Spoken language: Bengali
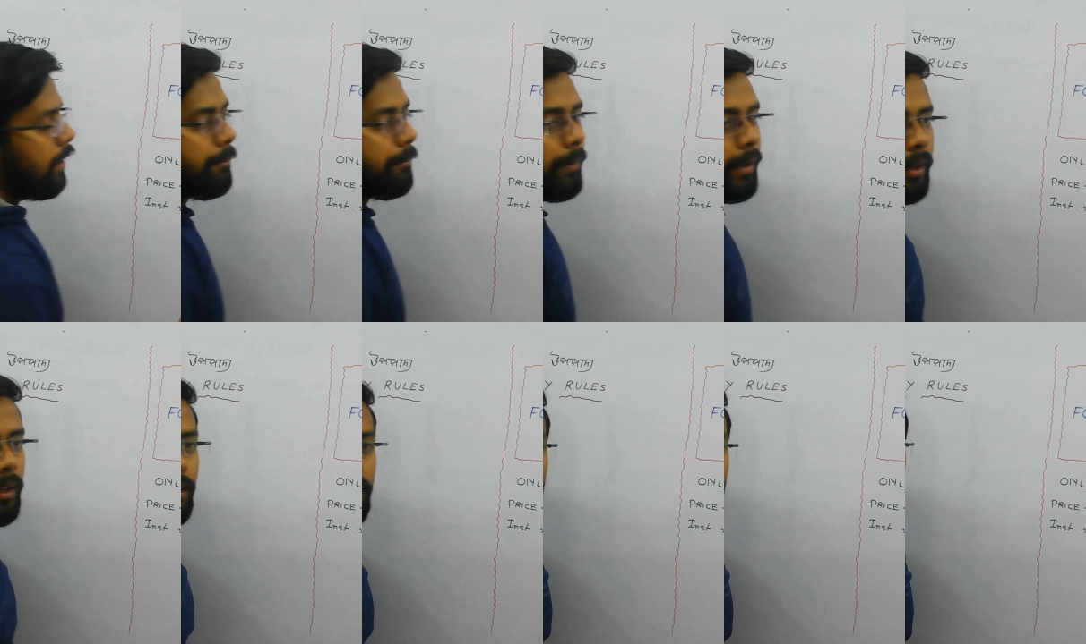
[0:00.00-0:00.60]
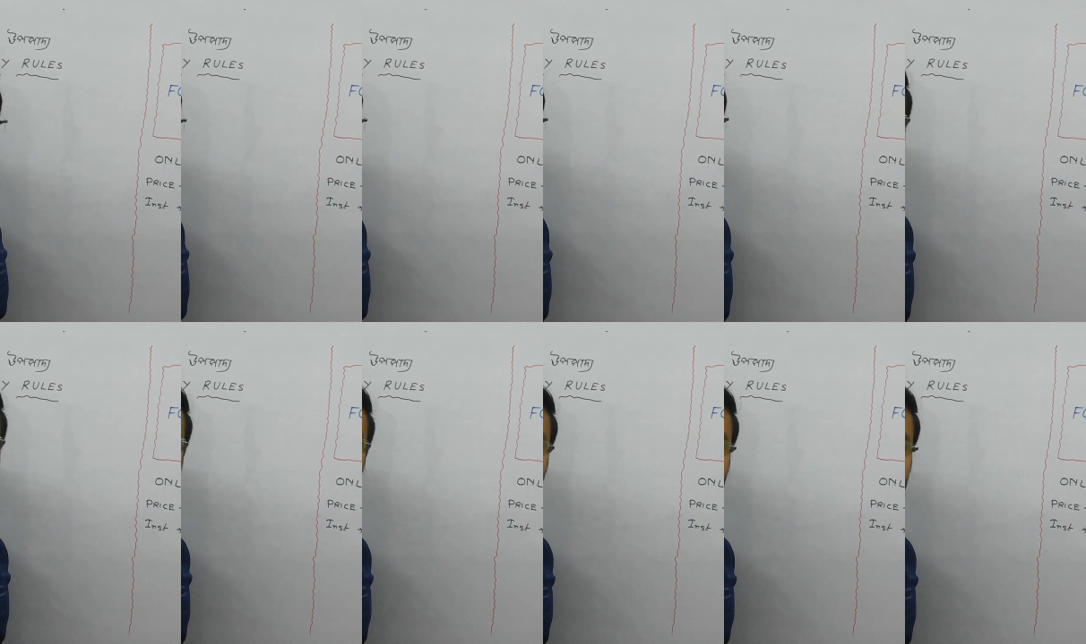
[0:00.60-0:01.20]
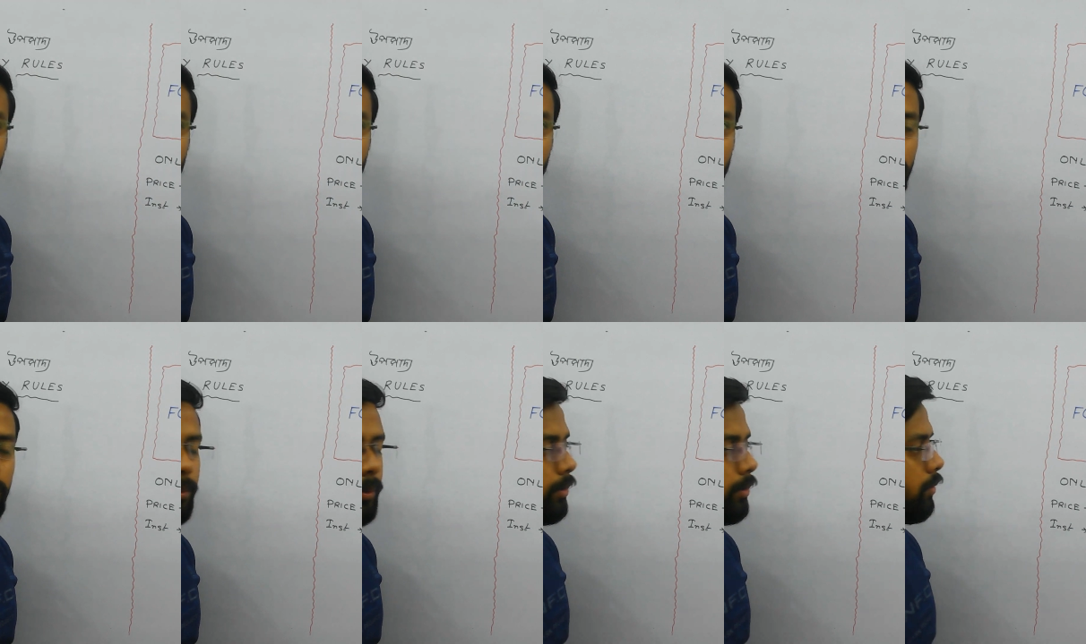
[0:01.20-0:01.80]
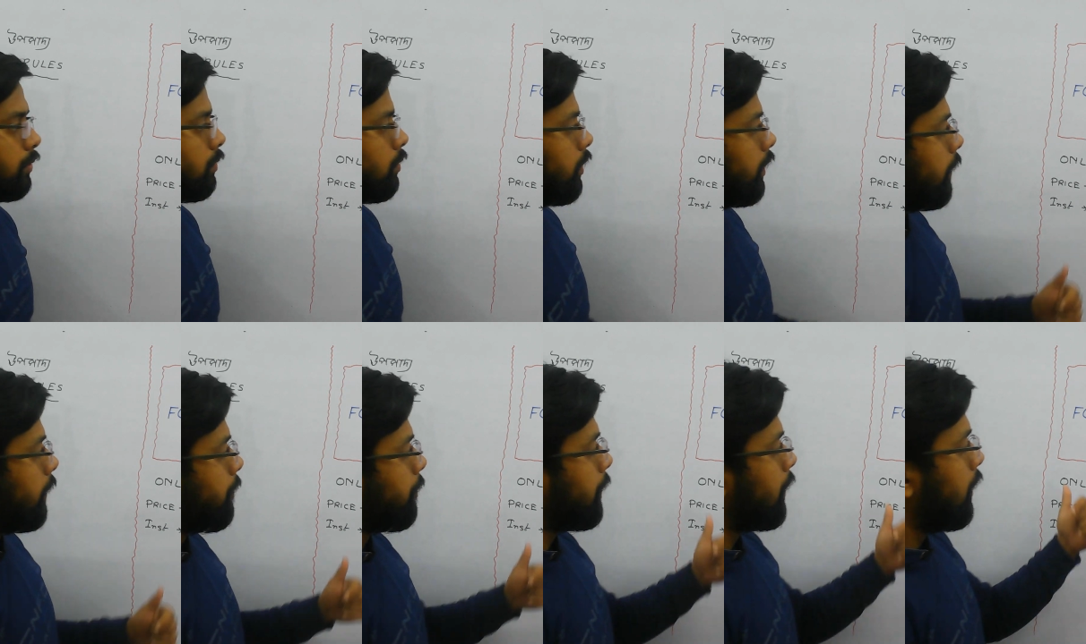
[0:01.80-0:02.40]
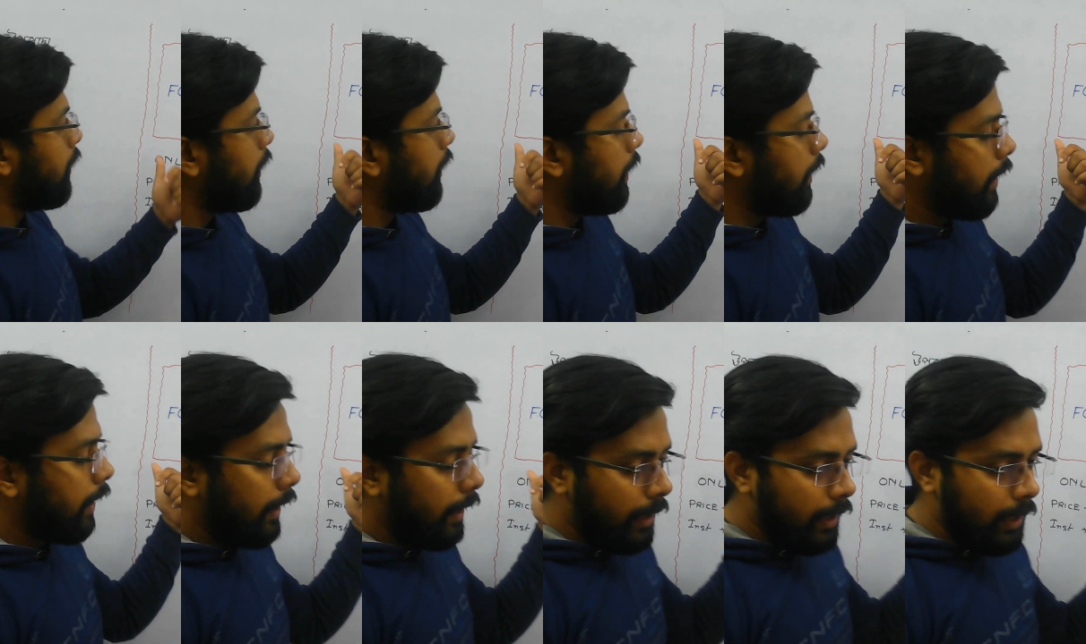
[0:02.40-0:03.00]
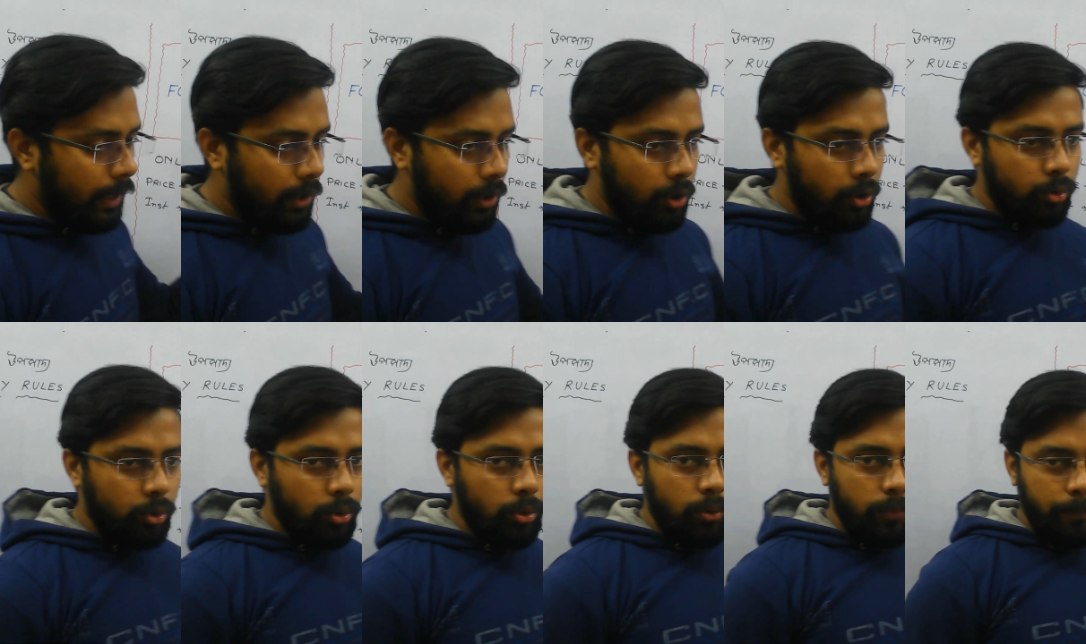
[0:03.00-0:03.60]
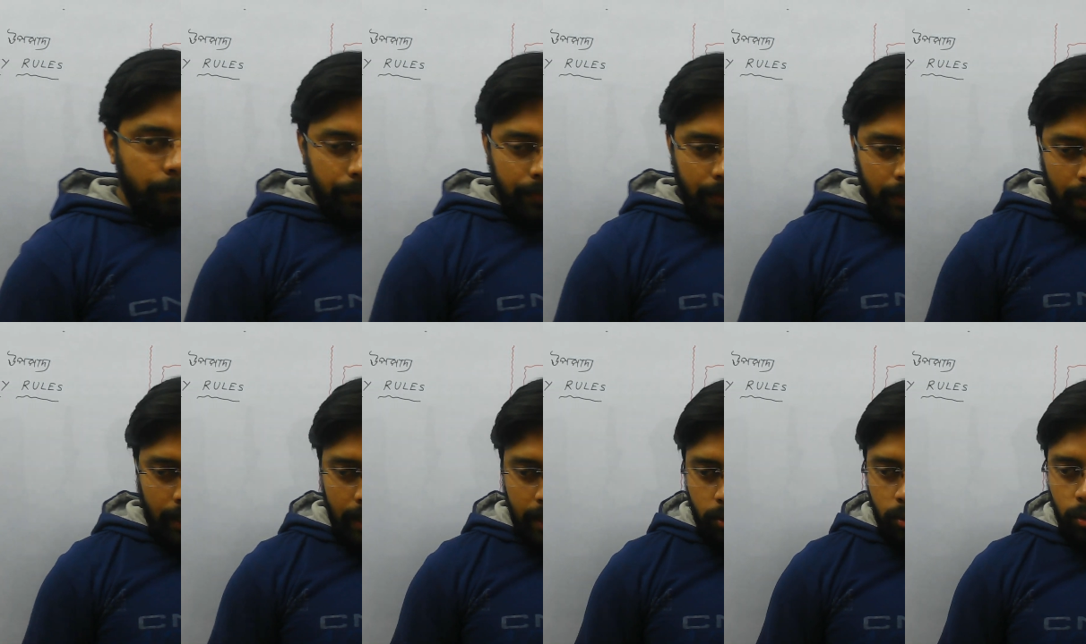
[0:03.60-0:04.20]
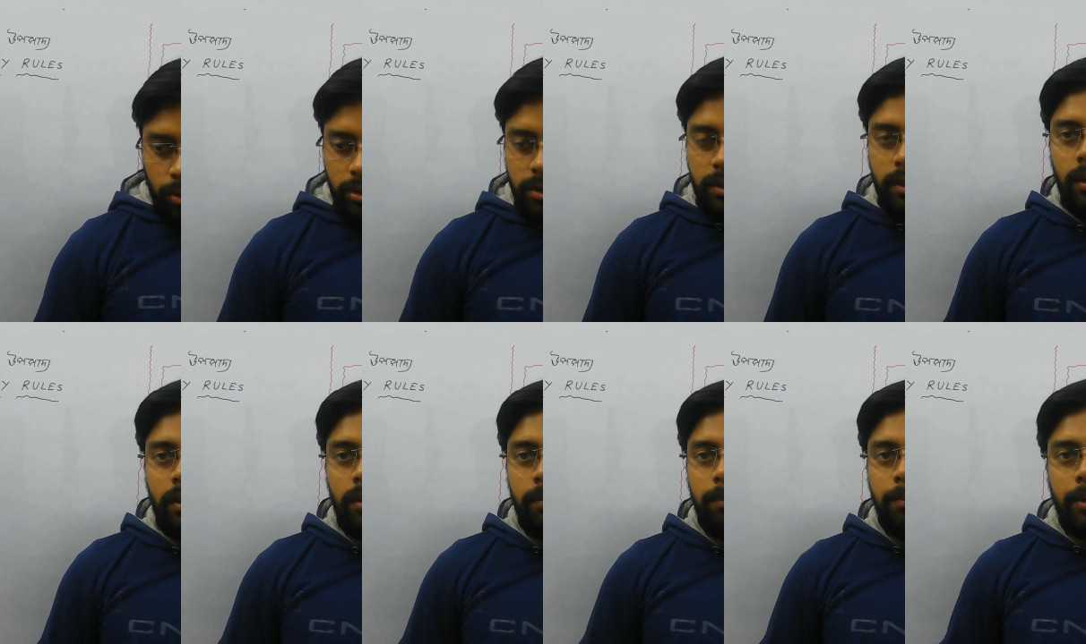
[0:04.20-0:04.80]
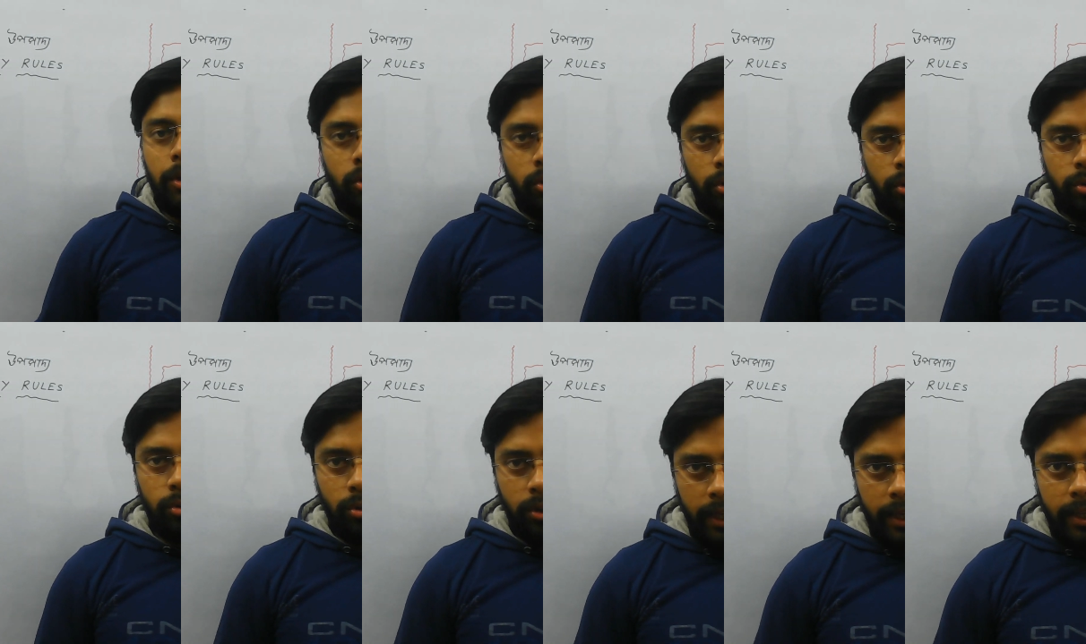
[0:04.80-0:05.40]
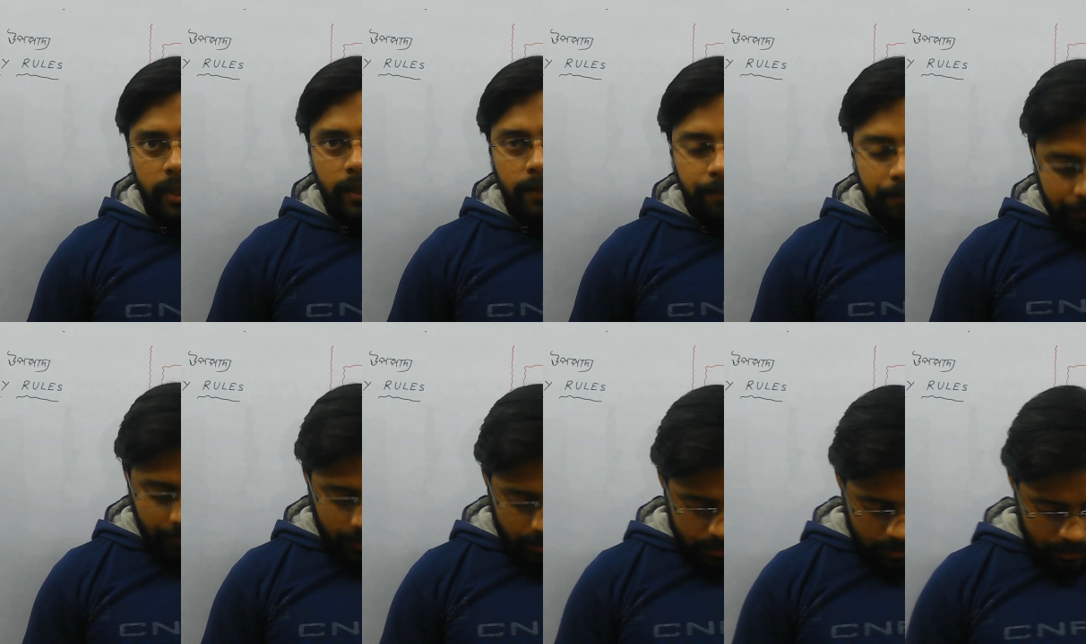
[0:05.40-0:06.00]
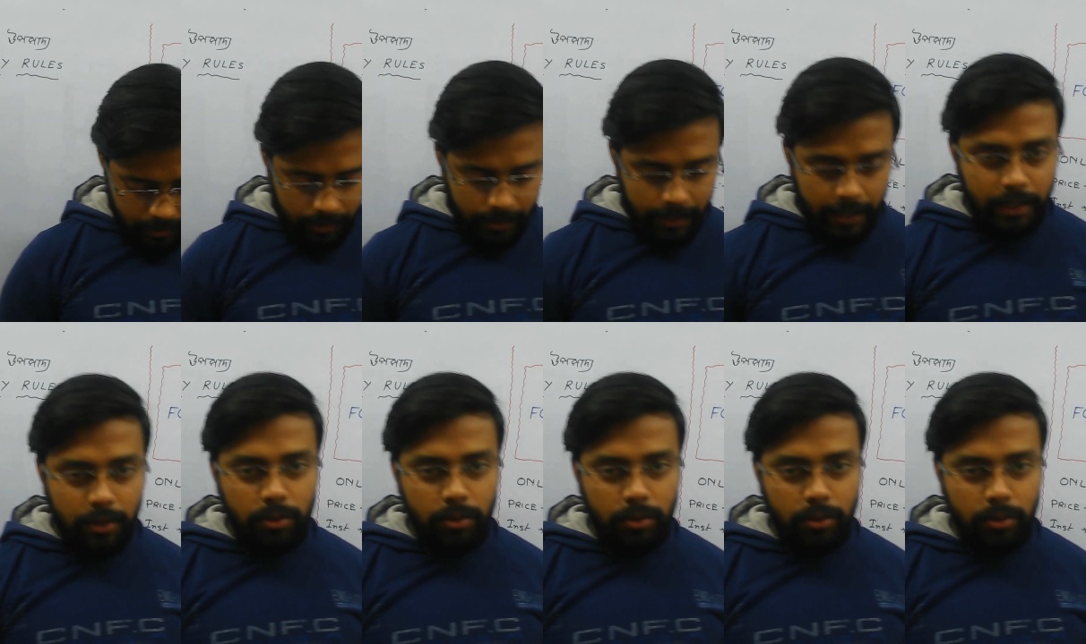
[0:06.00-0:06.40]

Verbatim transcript: নাম্বারে তোমরা যোগাযোগ করতে পারো ওকে তো এই কোর্সটার বিশেষত্ব এই যে এই